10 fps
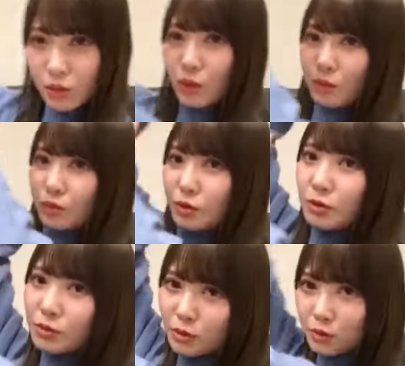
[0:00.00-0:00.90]
こう
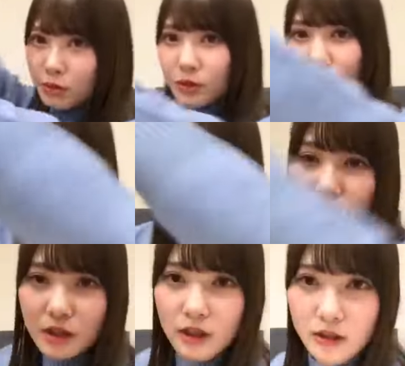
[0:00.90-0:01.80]

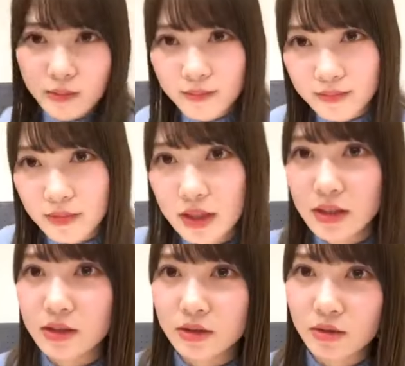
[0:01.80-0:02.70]
ブヨンブヨンブヨンって、
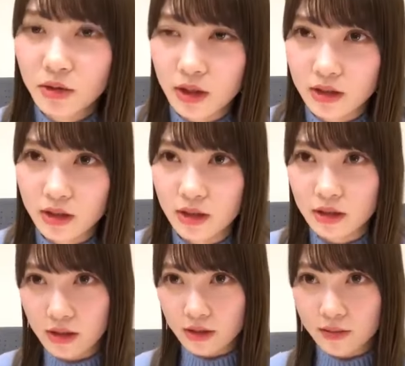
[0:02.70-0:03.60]
すごい下手だっ
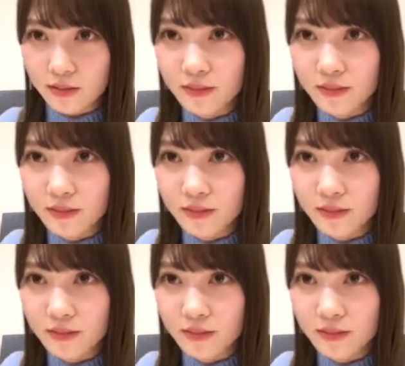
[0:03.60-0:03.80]
た。